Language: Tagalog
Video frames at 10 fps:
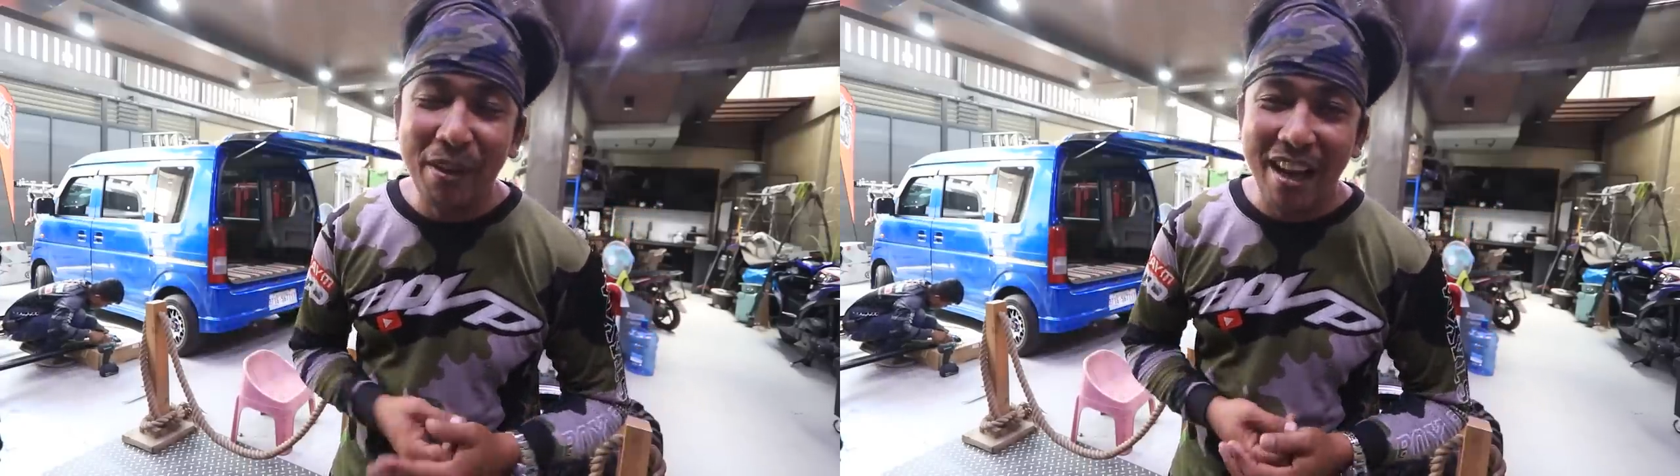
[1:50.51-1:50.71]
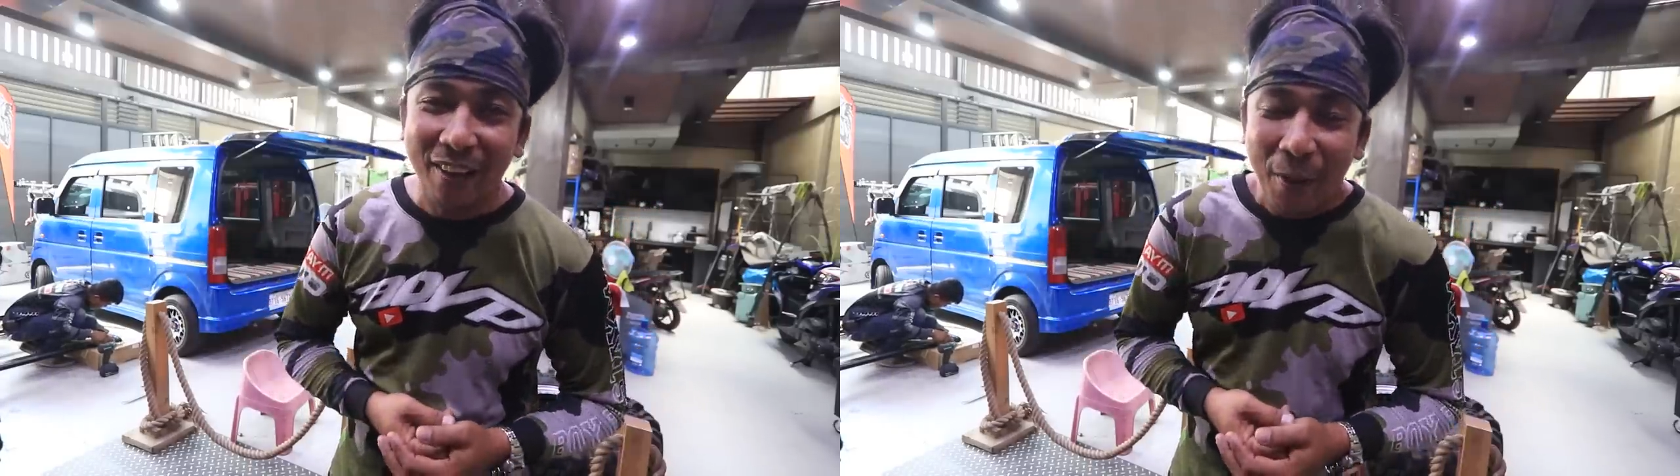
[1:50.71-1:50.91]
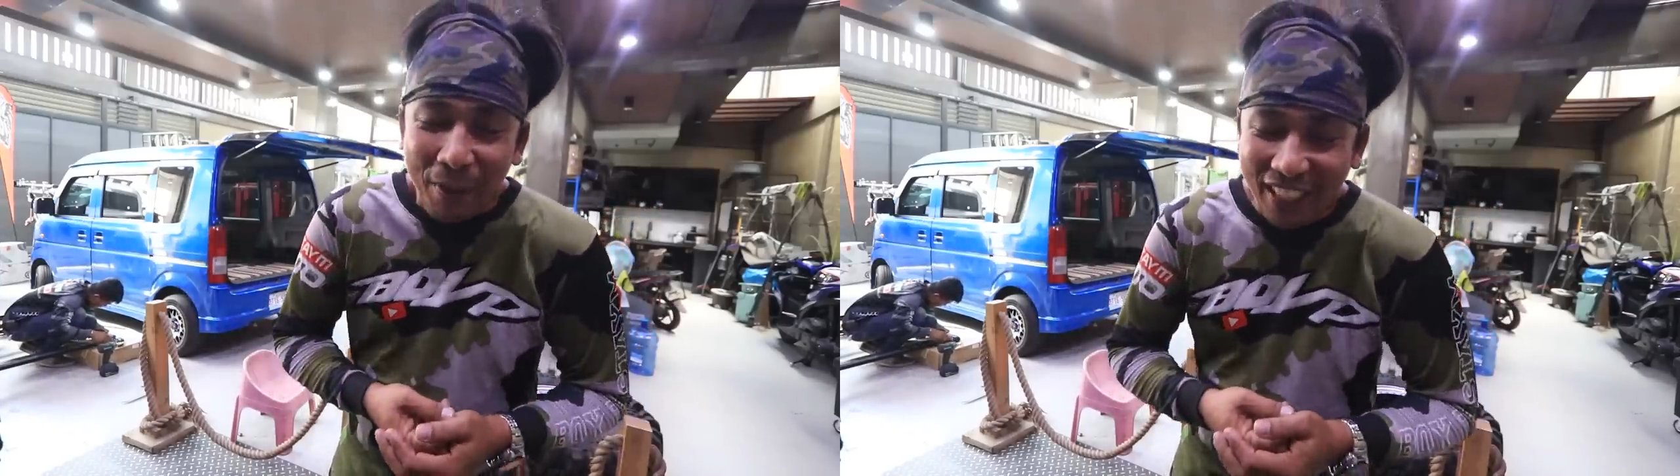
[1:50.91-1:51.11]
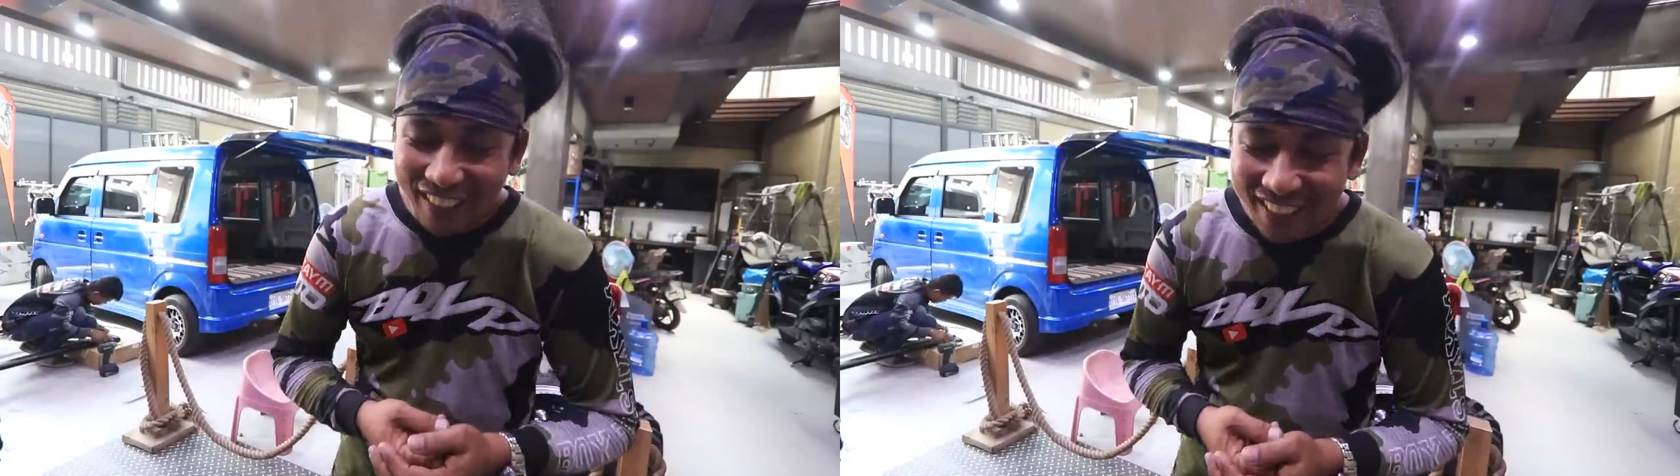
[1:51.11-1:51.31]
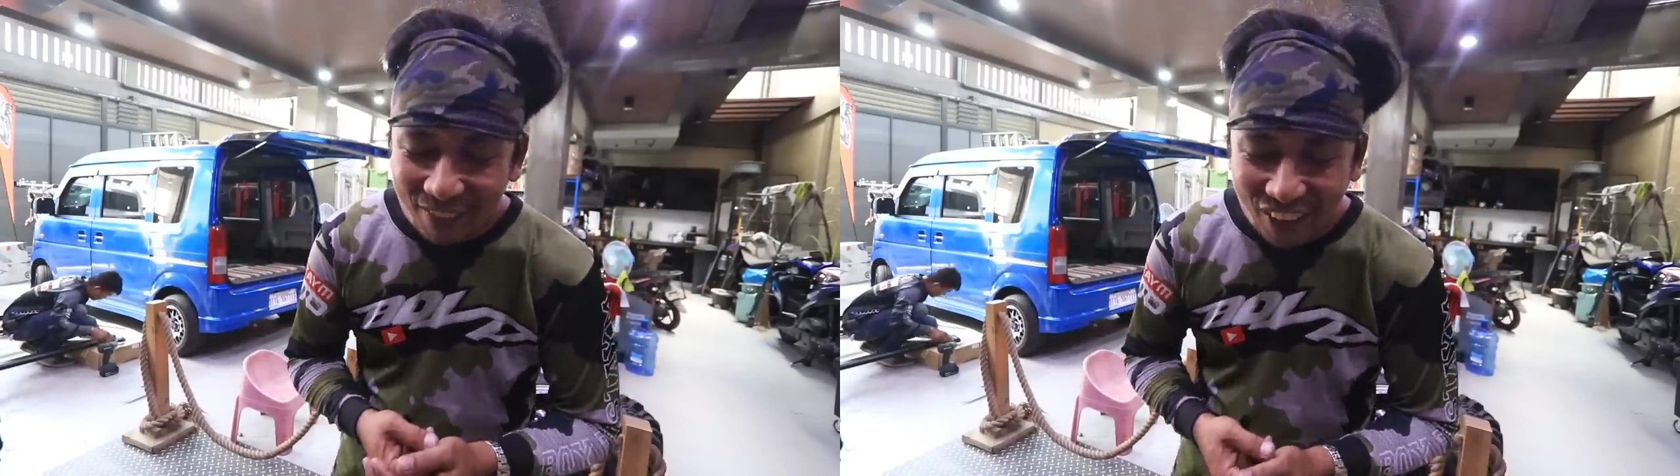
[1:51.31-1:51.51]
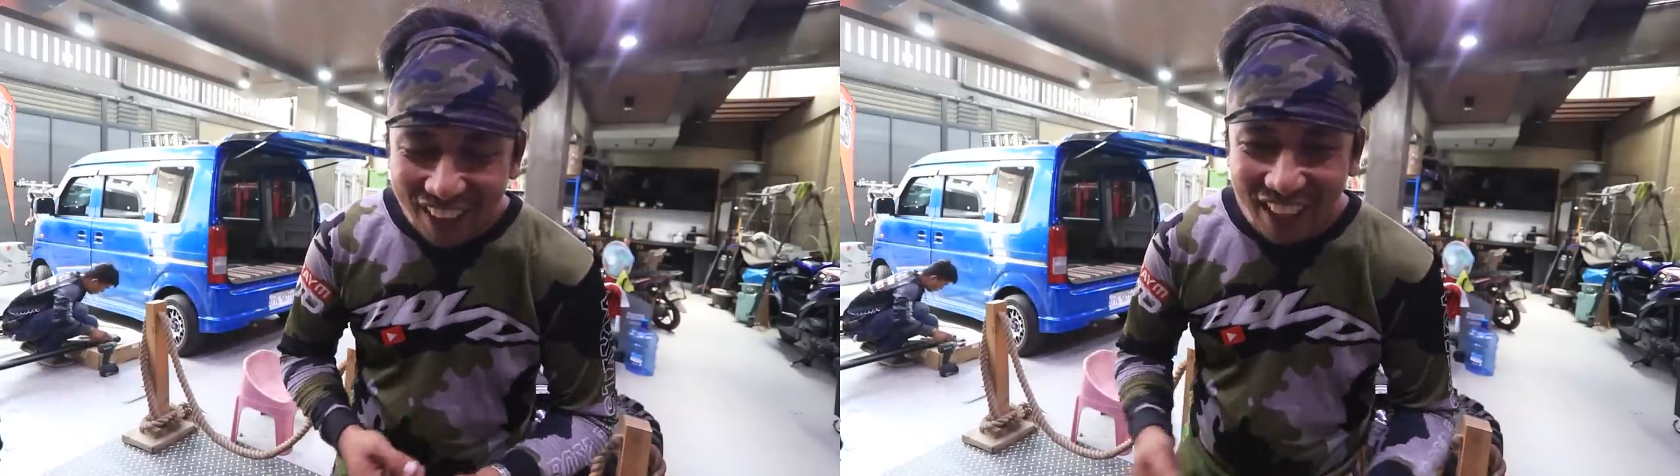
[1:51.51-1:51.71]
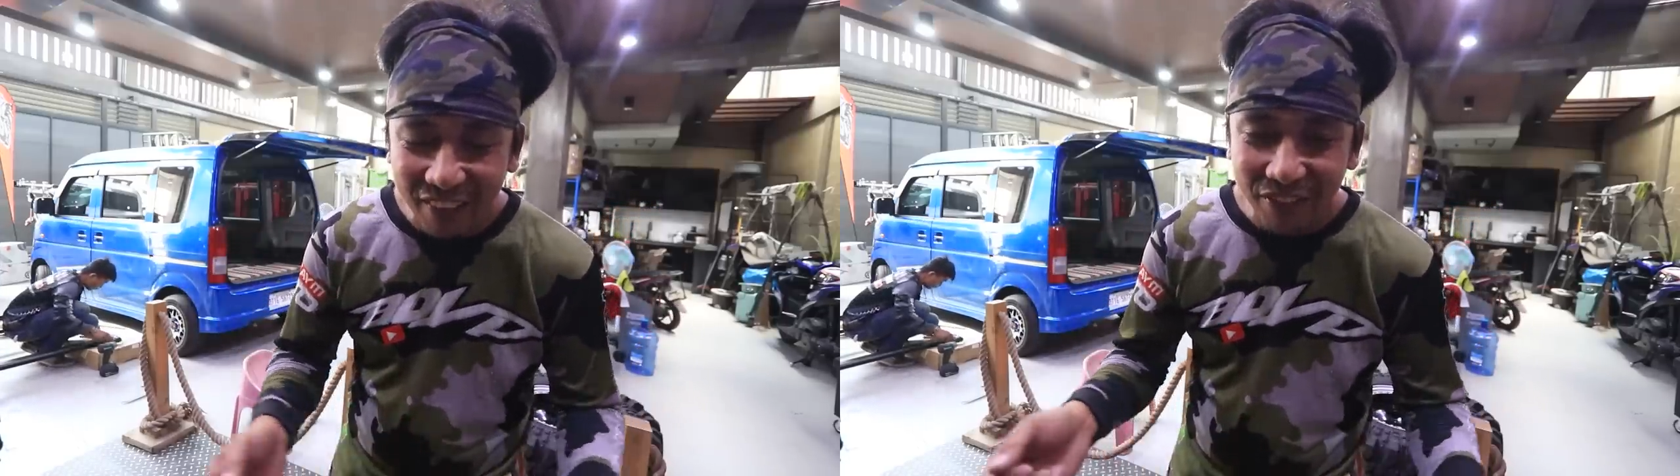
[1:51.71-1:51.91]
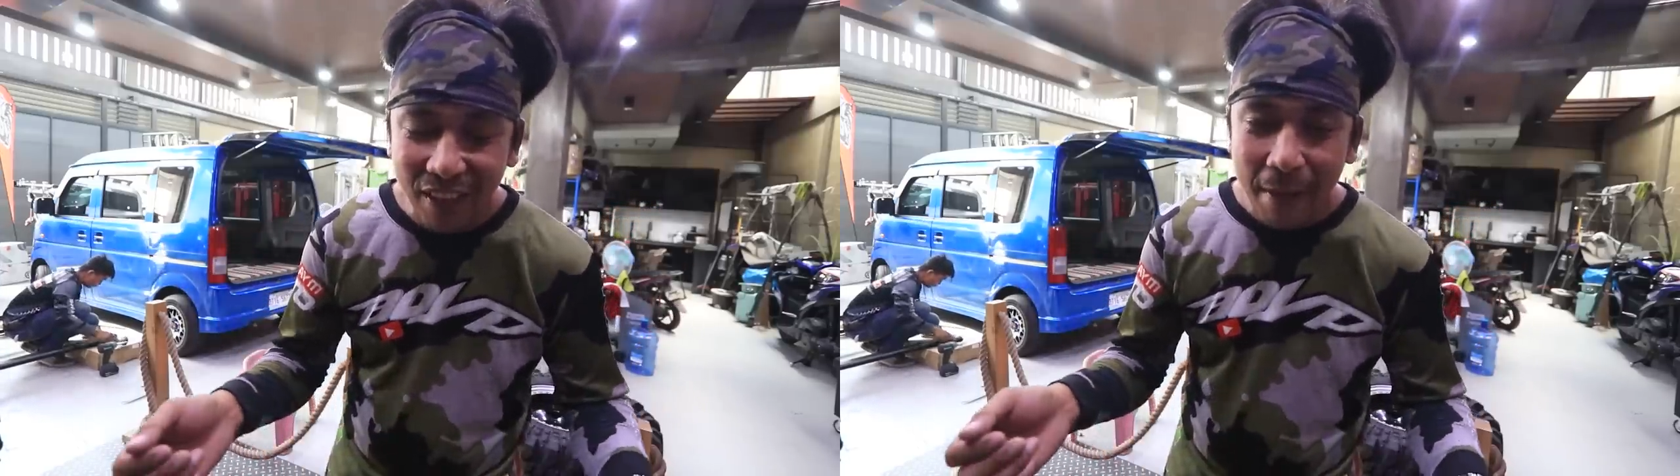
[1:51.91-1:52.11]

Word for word: na ako pagdating sa van life,